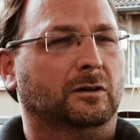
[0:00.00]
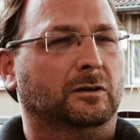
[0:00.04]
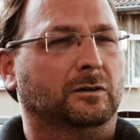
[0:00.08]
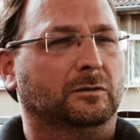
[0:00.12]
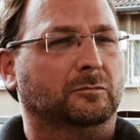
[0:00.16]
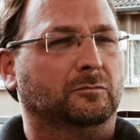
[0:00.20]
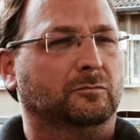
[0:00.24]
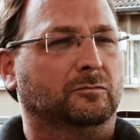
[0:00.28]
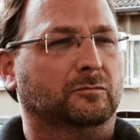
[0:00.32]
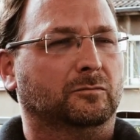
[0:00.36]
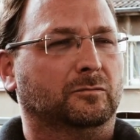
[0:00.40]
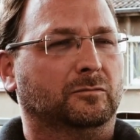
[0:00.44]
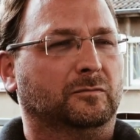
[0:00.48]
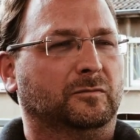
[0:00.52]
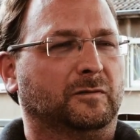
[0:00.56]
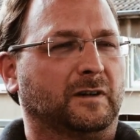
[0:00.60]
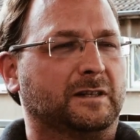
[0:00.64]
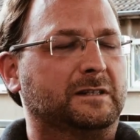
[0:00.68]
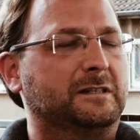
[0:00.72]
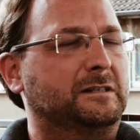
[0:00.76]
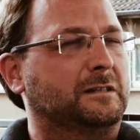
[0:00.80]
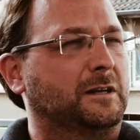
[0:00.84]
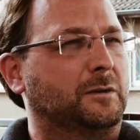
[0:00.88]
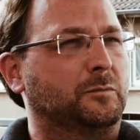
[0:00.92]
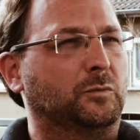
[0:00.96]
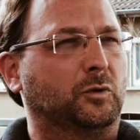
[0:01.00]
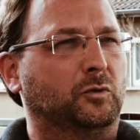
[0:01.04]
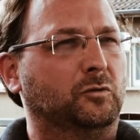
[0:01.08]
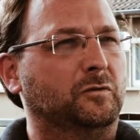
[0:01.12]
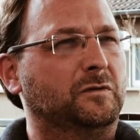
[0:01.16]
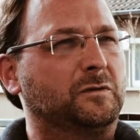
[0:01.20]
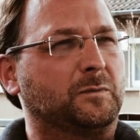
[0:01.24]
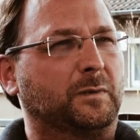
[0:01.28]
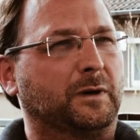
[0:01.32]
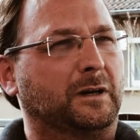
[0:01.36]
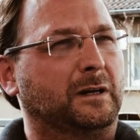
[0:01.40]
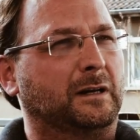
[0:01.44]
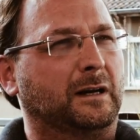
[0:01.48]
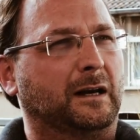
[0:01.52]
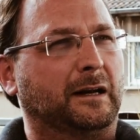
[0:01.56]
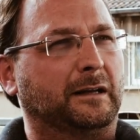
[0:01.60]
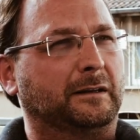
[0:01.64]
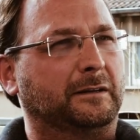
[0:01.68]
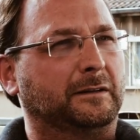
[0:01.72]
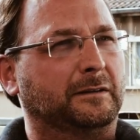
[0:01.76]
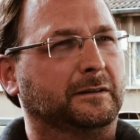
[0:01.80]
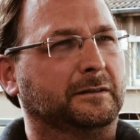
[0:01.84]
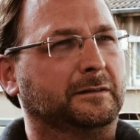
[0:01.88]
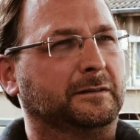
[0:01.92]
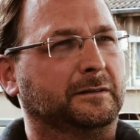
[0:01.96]
ähm, was ich dann
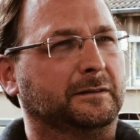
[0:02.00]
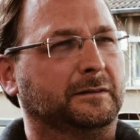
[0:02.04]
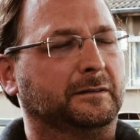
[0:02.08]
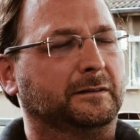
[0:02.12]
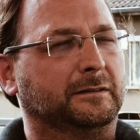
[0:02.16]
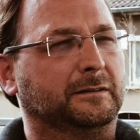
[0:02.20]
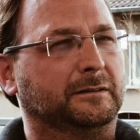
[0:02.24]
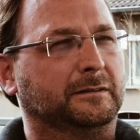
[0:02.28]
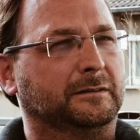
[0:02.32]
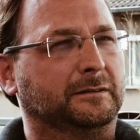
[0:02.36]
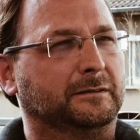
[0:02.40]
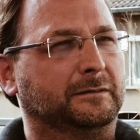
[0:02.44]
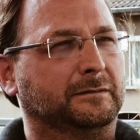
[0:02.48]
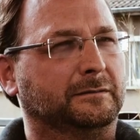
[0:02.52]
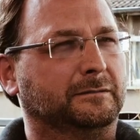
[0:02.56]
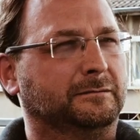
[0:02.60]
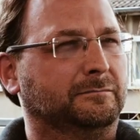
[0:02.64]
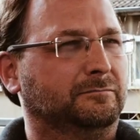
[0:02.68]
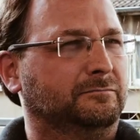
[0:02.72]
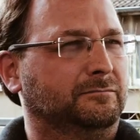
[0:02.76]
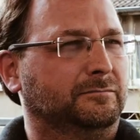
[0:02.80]
berufsbegleitend äh,